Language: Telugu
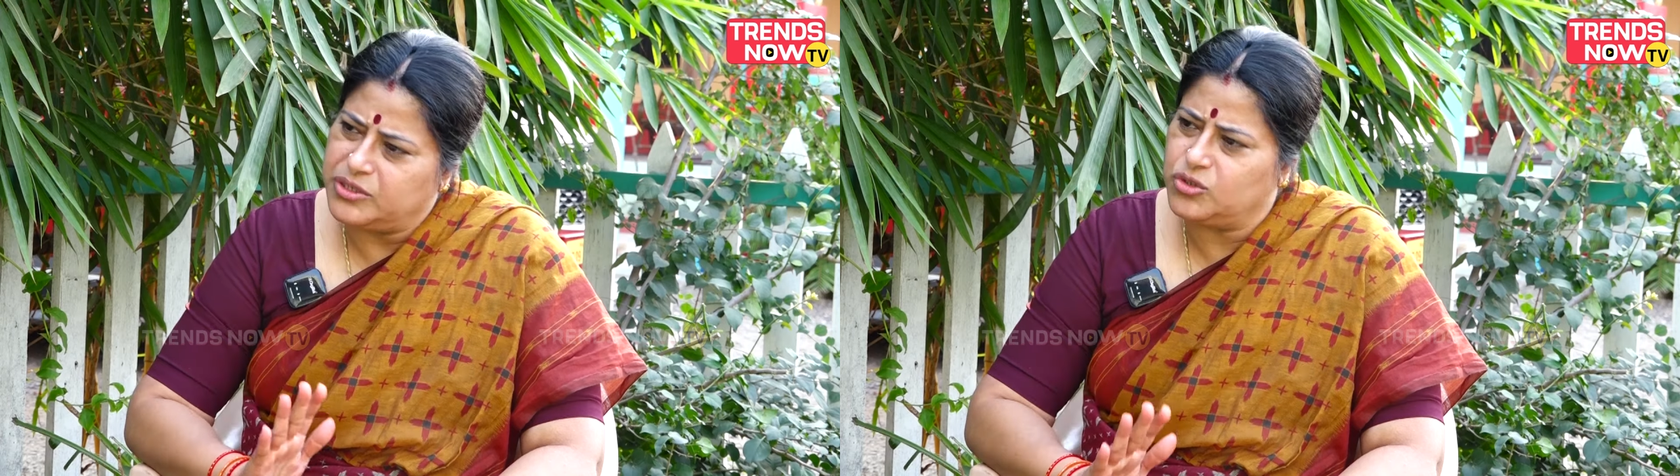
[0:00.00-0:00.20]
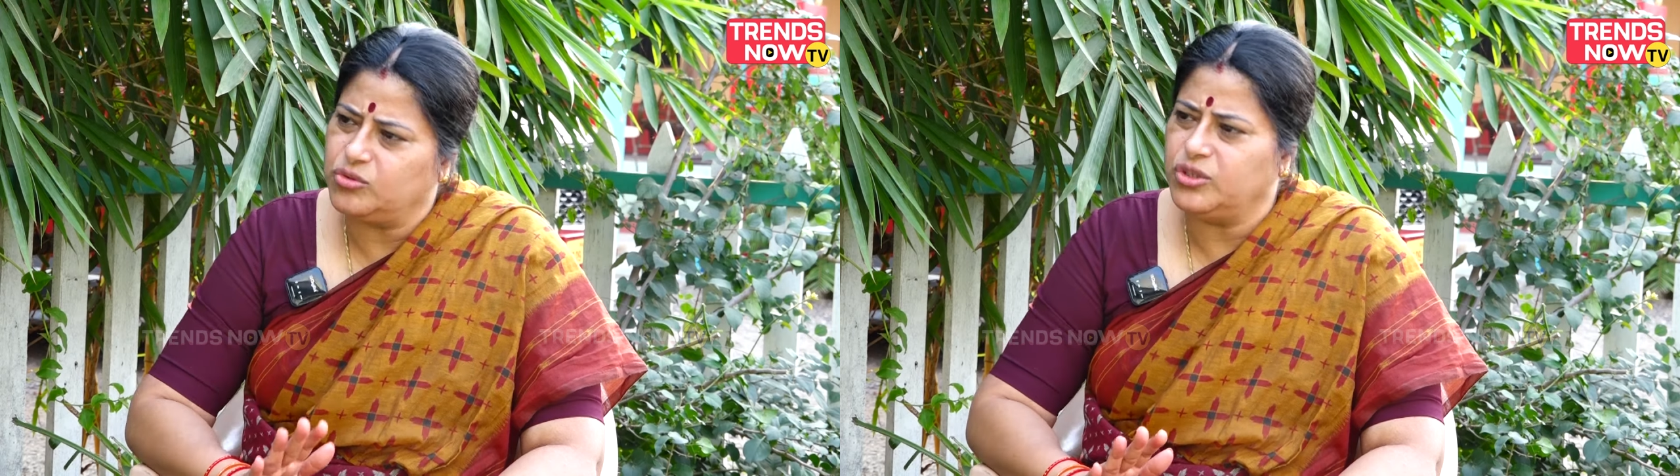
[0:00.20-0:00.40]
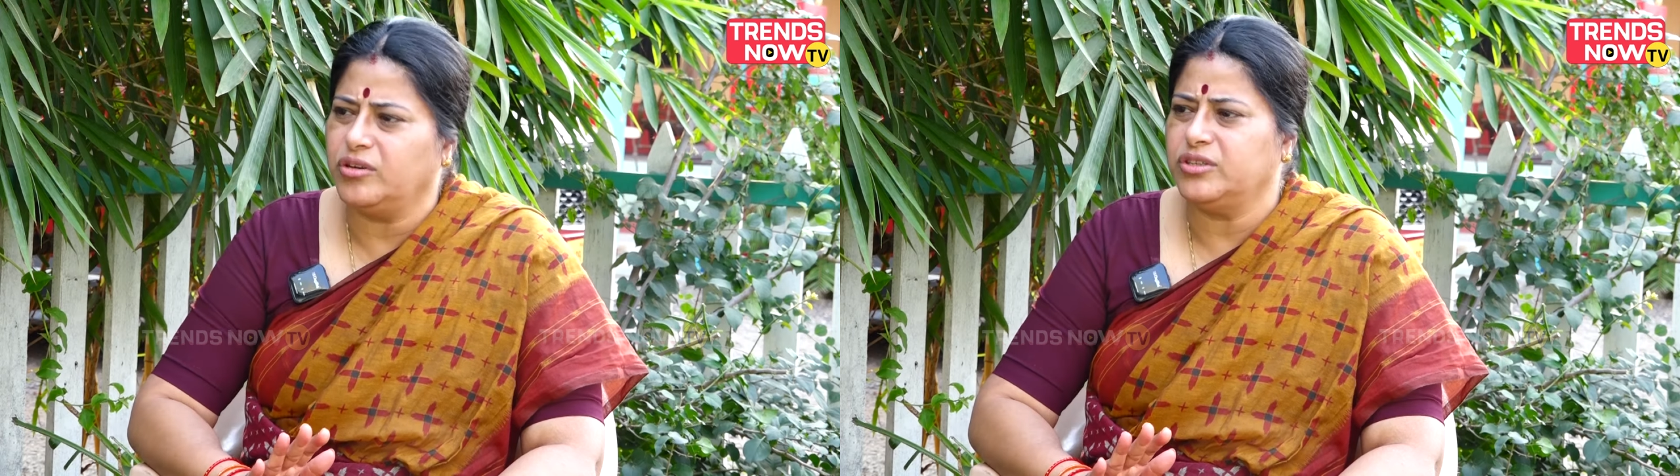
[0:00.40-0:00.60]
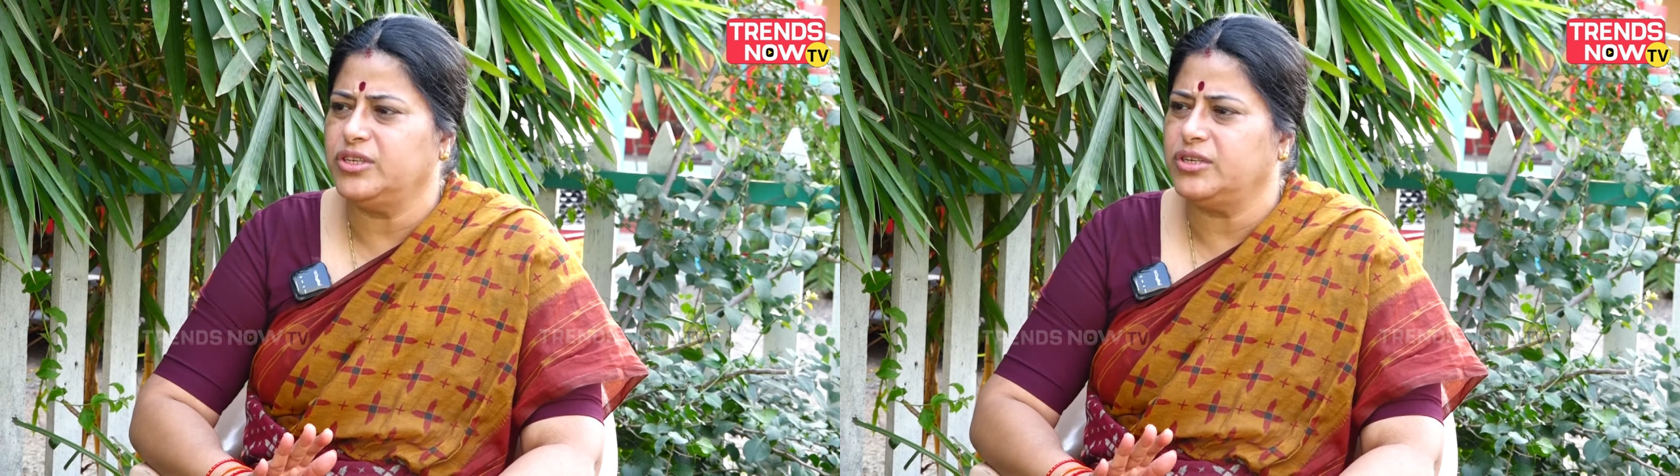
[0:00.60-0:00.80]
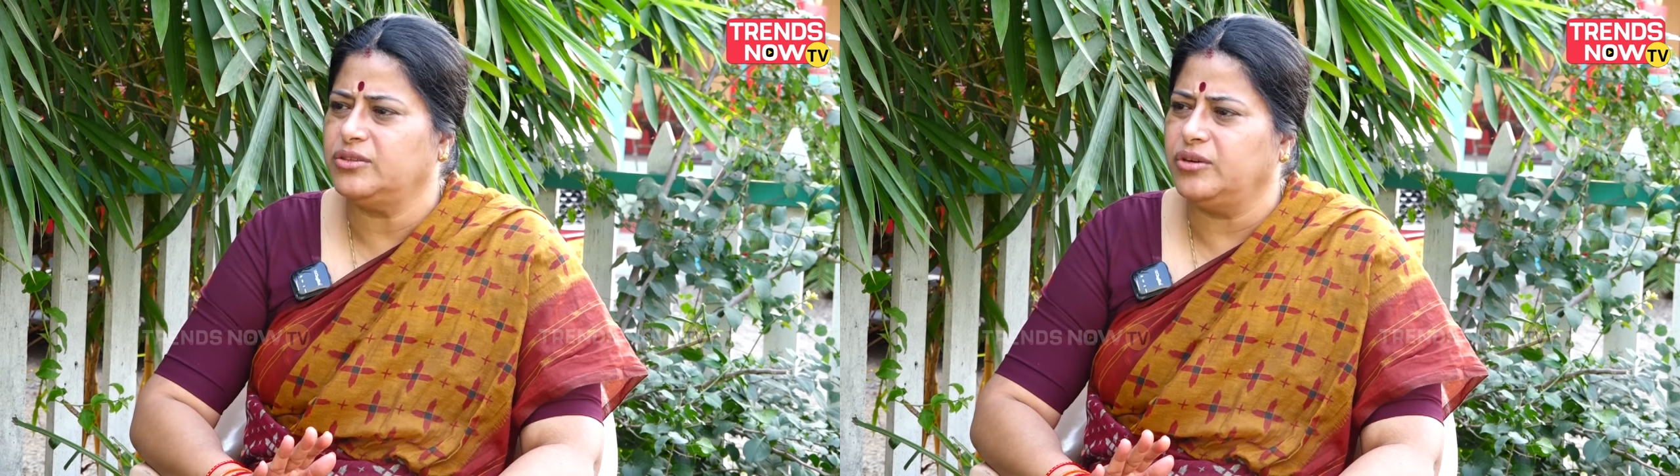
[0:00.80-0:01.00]
మంచి ఉద్యోగం
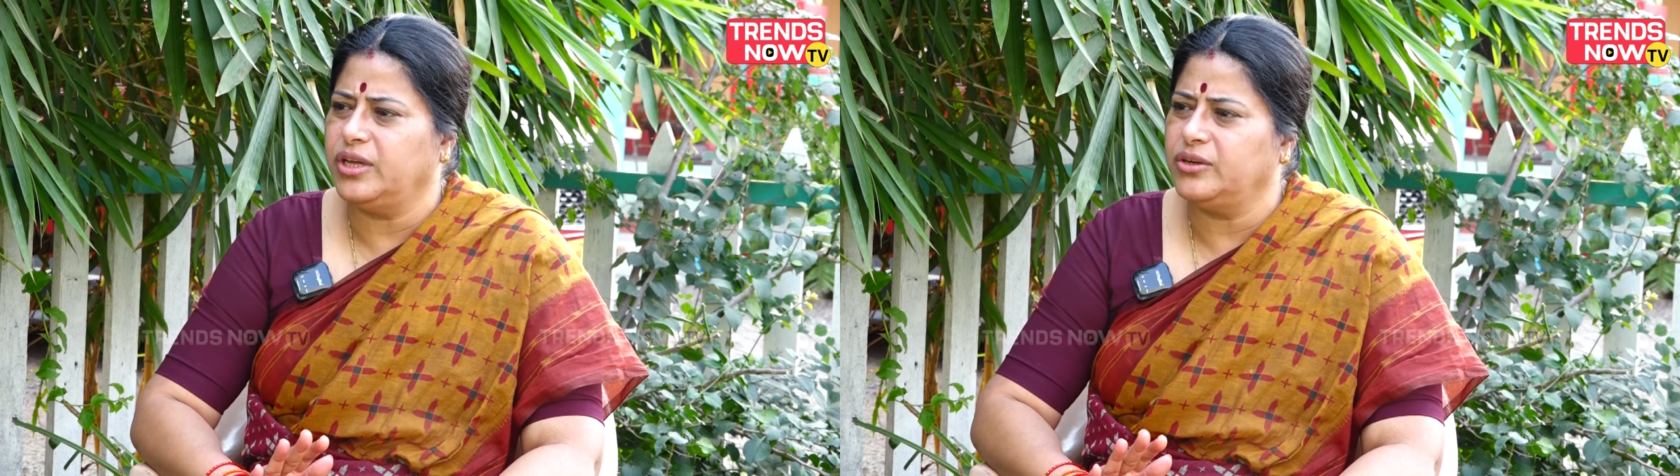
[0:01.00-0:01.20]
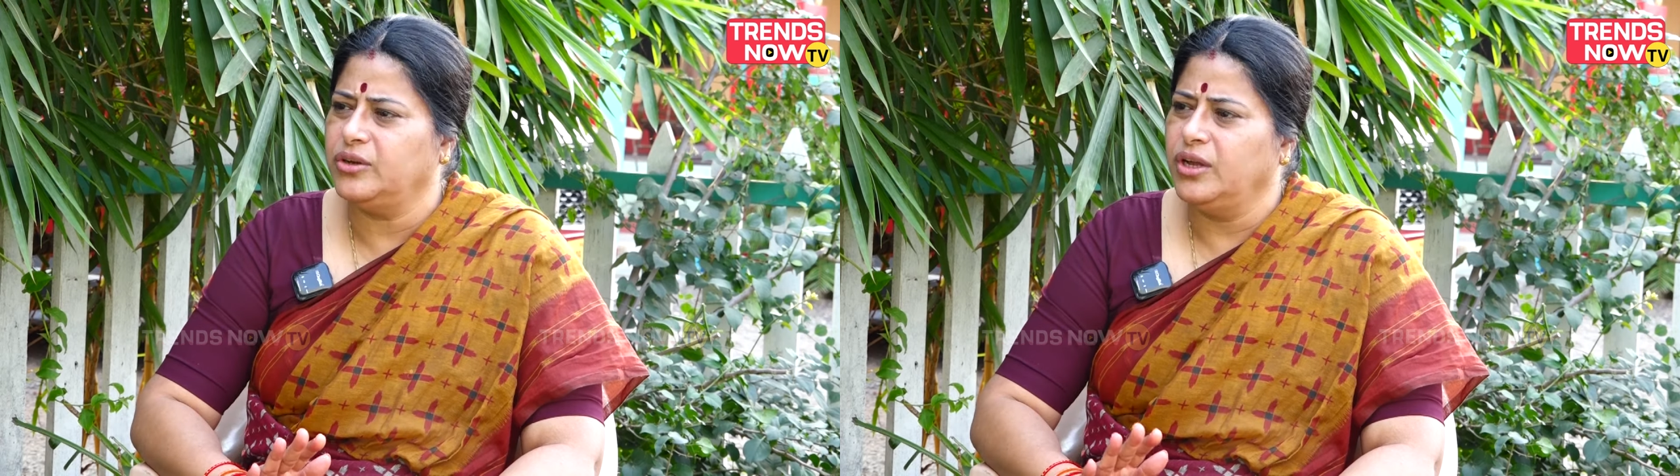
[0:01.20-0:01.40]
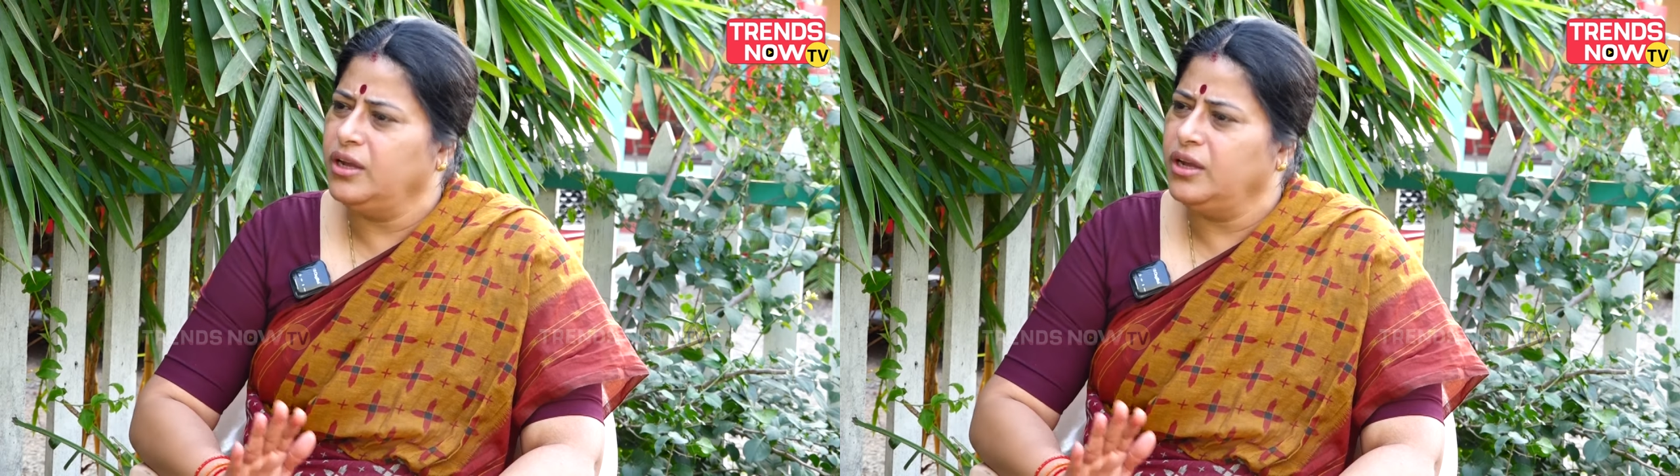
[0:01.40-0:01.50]
చేస్తున్నారు